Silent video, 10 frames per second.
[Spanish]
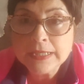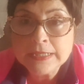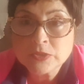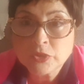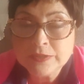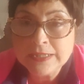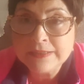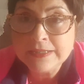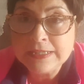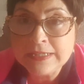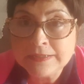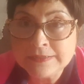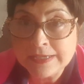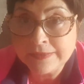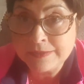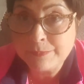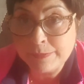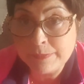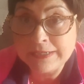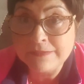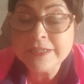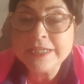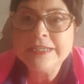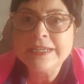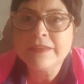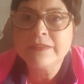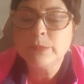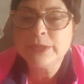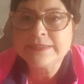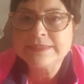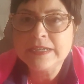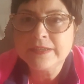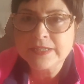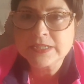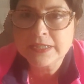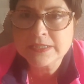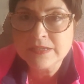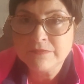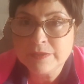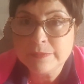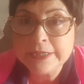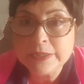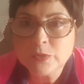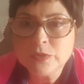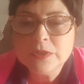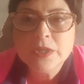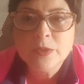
estos días de, ya de mes que viene, que hacen buenas tardes, así en febrero,